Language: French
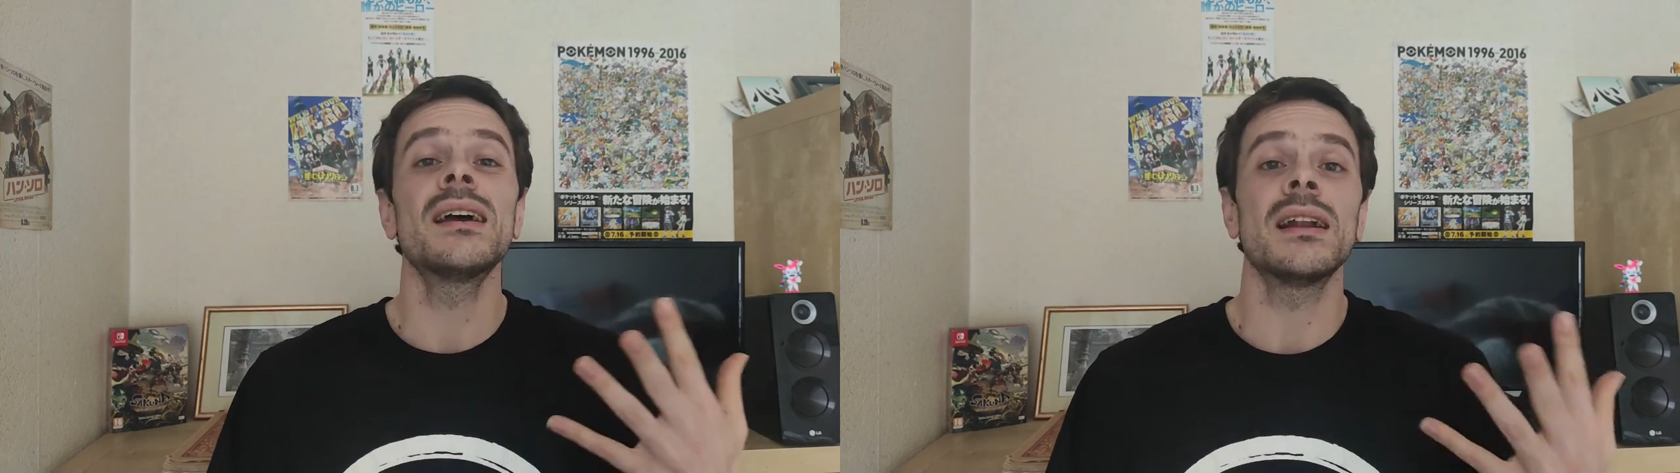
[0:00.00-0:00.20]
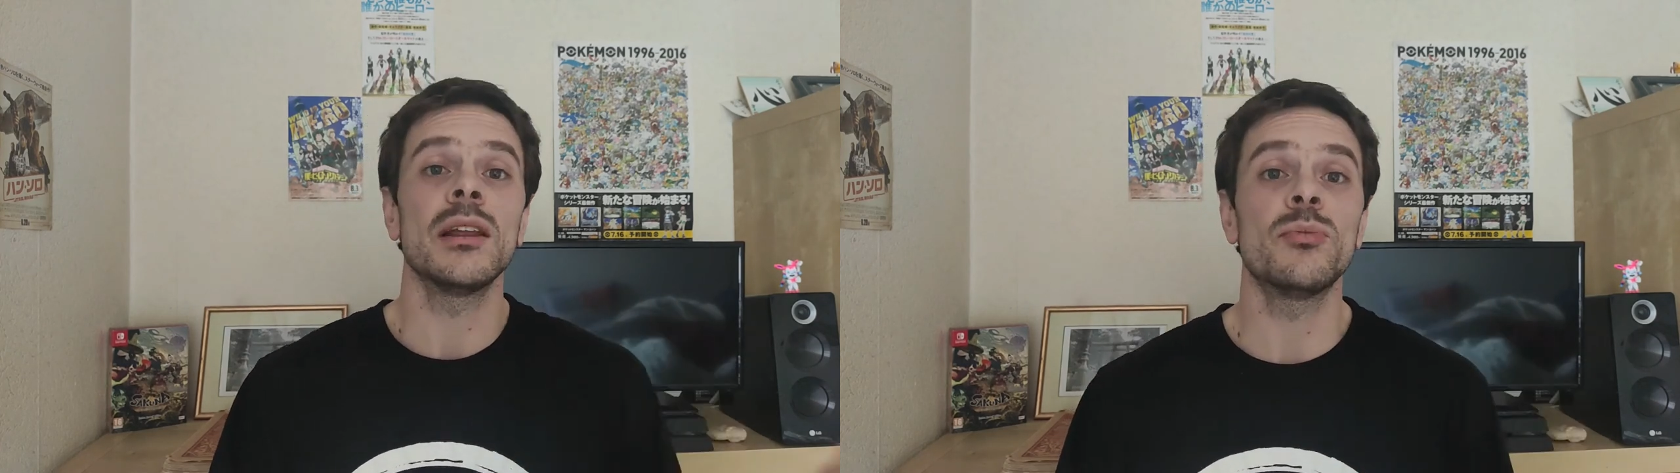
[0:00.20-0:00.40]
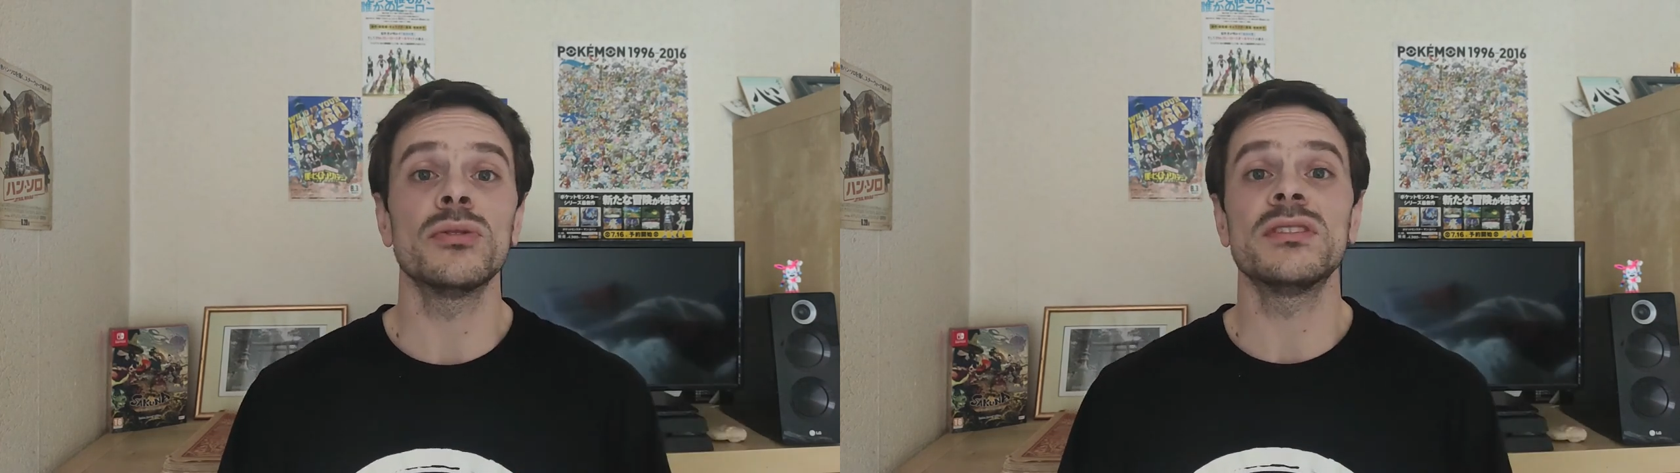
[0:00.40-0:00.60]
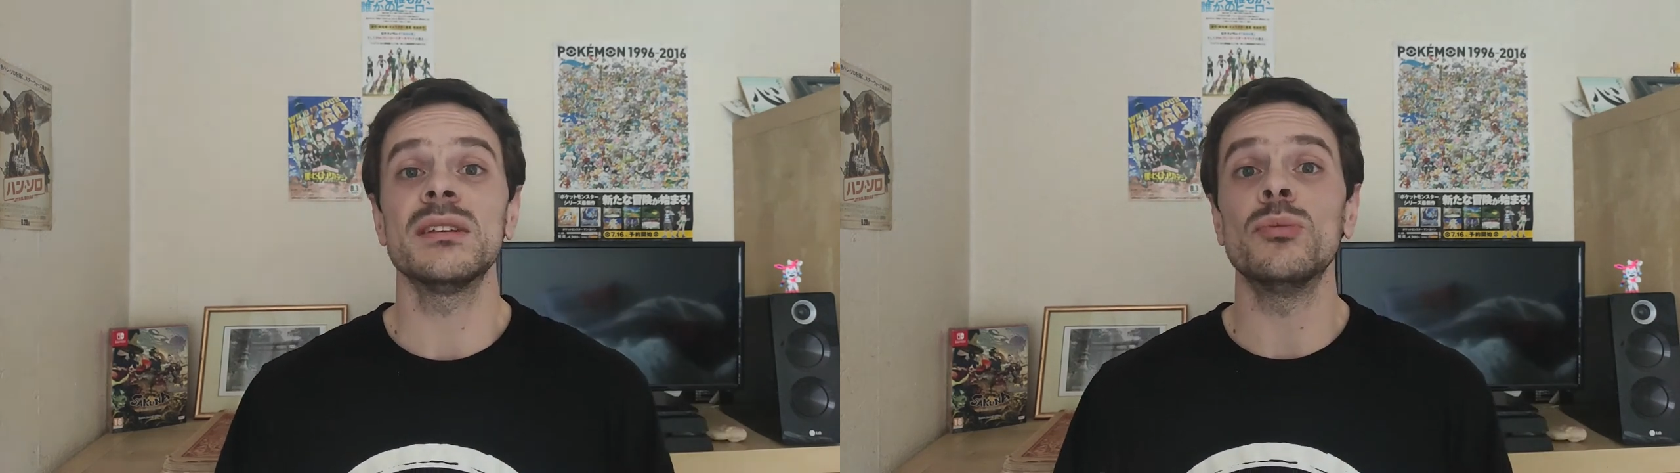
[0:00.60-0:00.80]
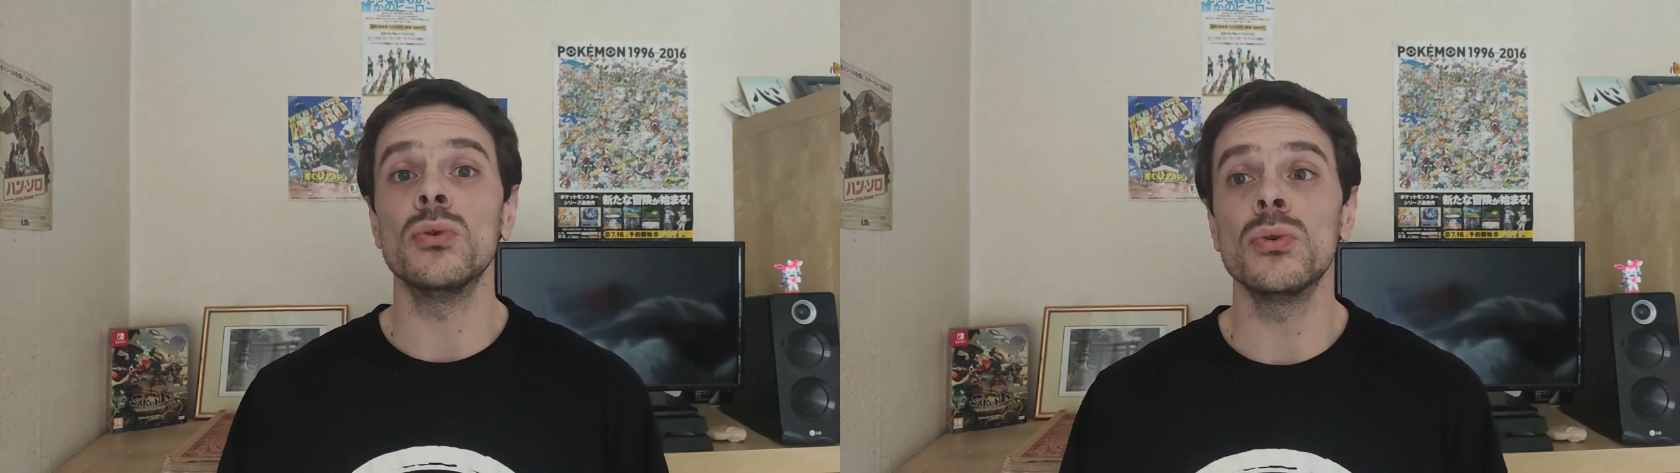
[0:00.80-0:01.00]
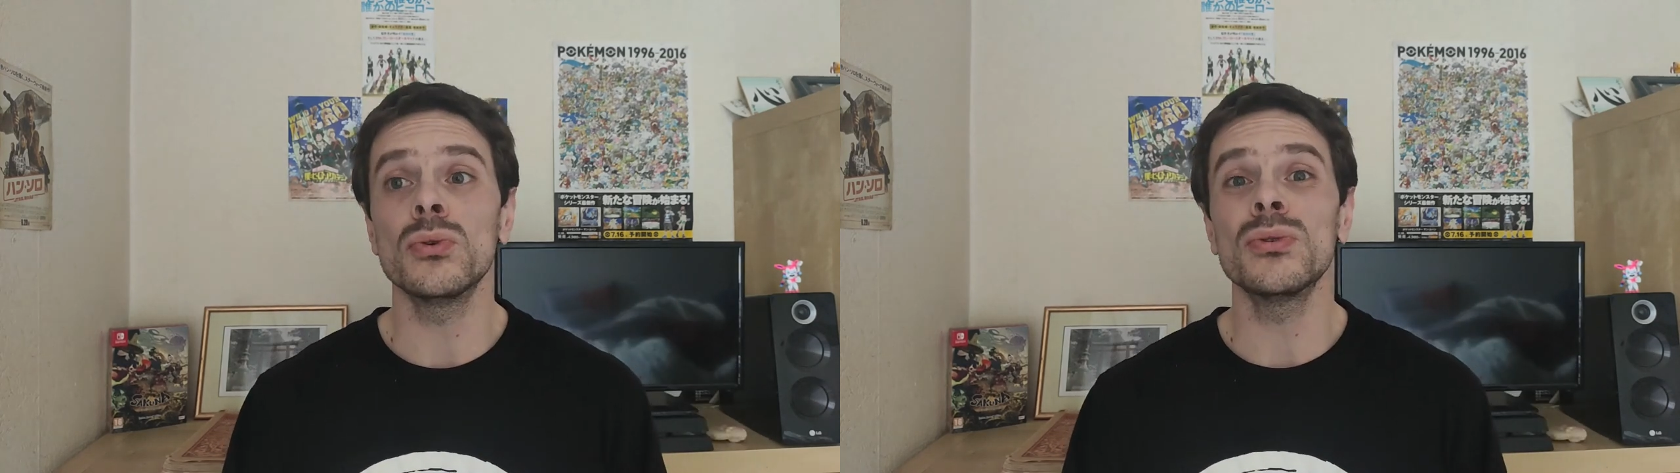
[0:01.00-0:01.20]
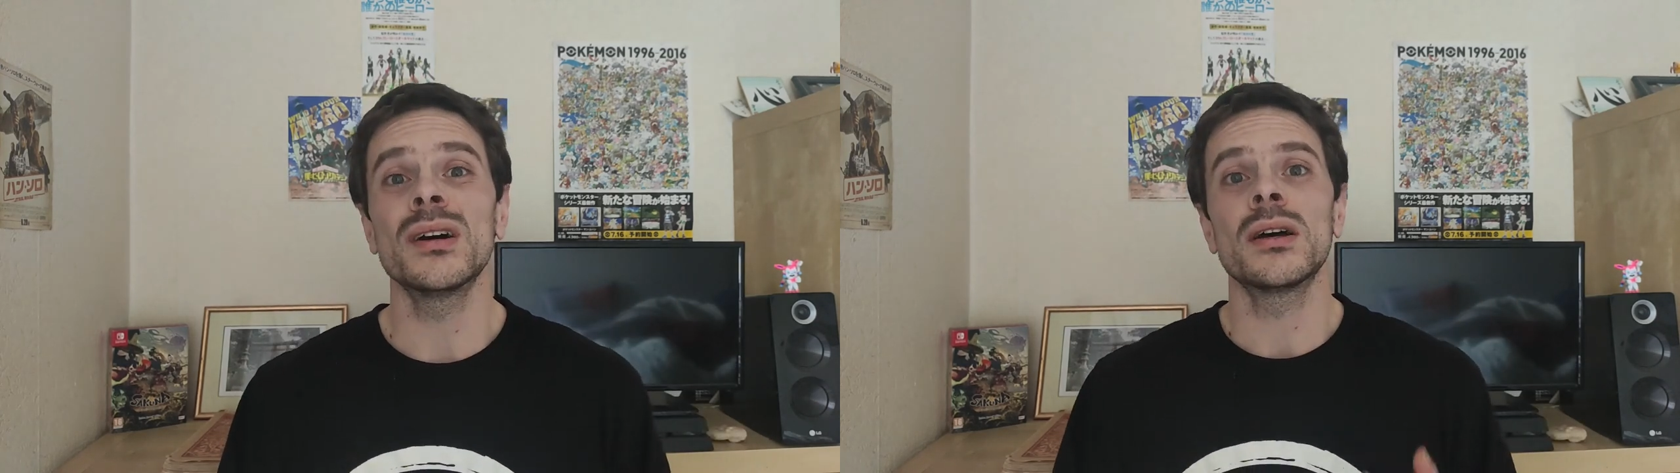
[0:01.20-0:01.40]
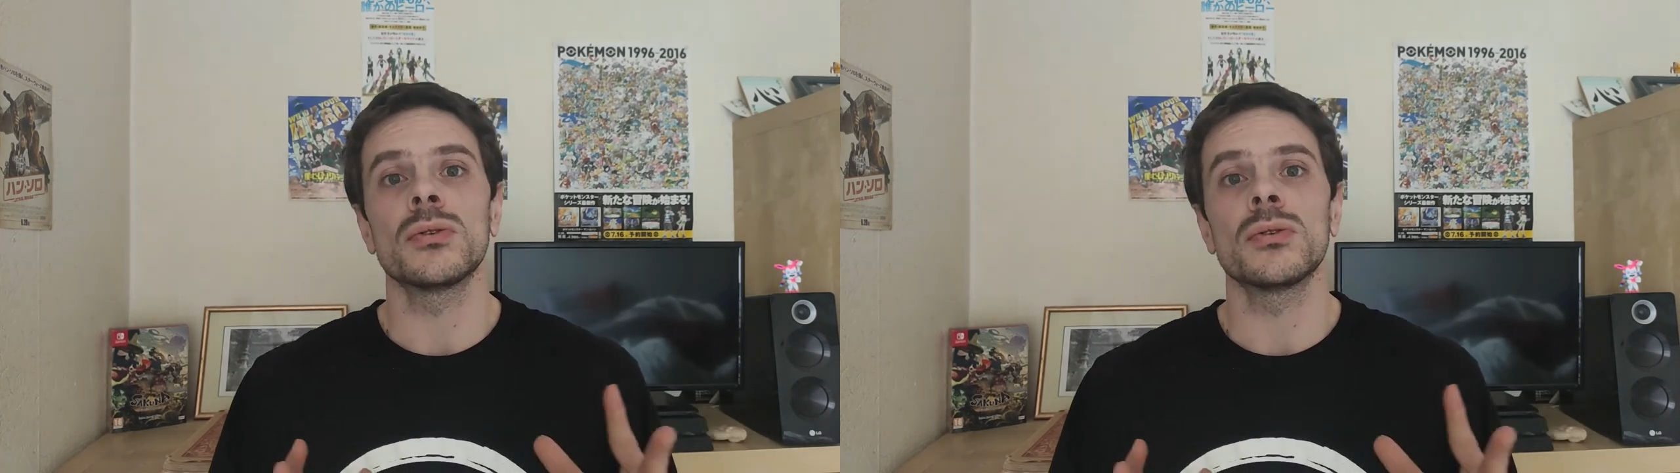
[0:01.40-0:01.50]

les petits boulots,